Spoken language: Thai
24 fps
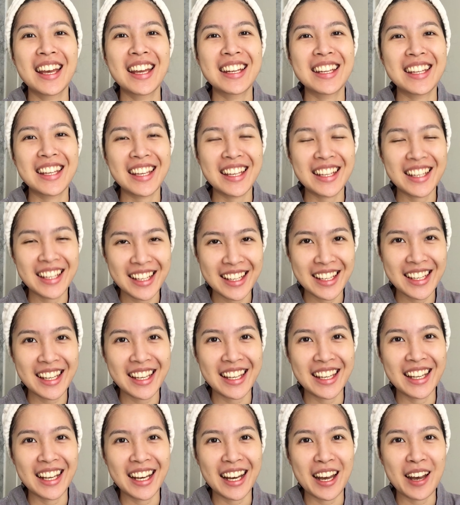ที่
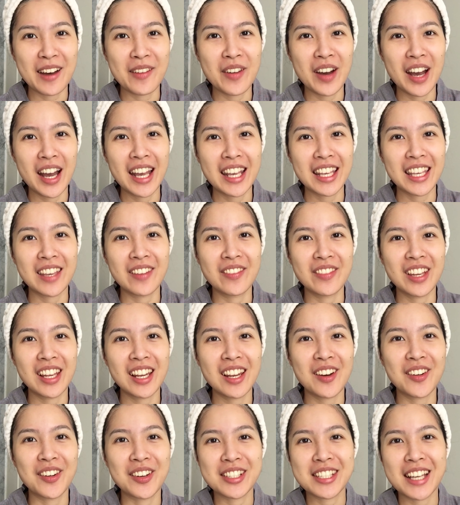ดีๆนะคะ มาให้กิฟได้ล
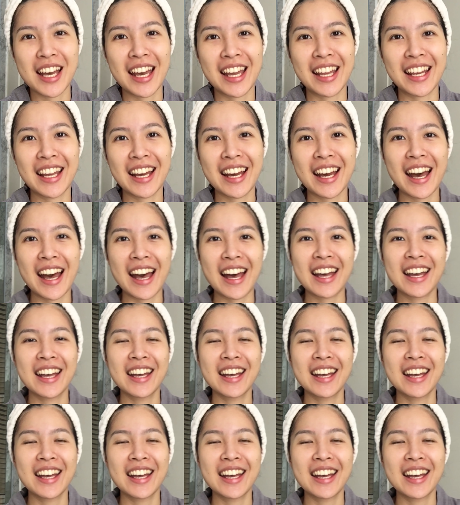องใช้นะคะ